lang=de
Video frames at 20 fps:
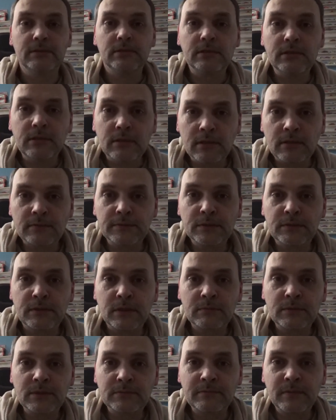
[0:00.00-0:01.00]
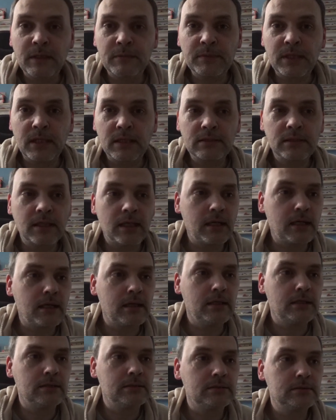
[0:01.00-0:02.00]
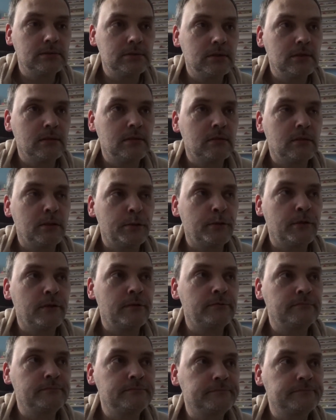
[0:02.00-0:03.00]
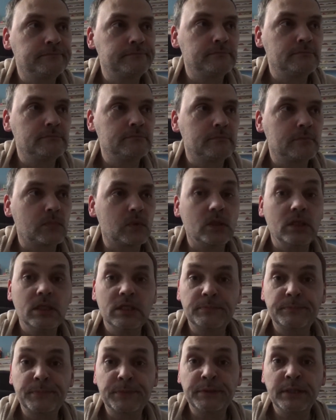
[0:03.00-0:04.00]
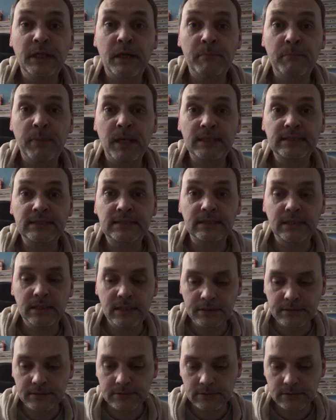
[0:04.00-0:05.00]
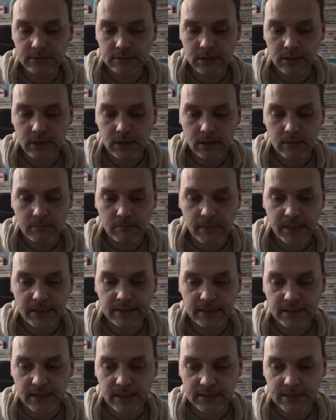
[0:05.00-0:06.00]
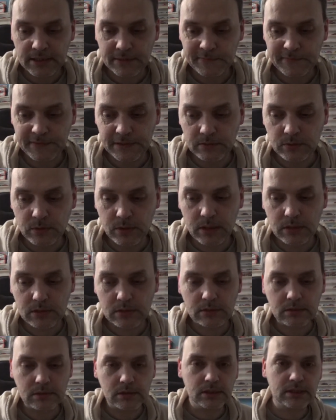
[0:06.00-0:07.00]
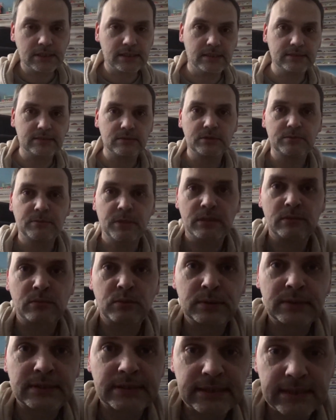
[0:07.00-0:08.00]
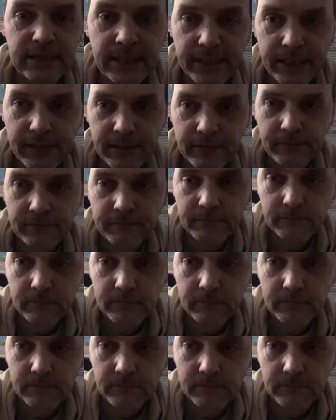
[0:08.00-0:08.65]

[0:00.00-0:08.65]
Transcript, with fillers: Ja, willkommen auf meinem Kanal. Ähm, ich bin hier am Basteln. Meine Gundam-Figur. Ich kann es euch mal kurz zeigen.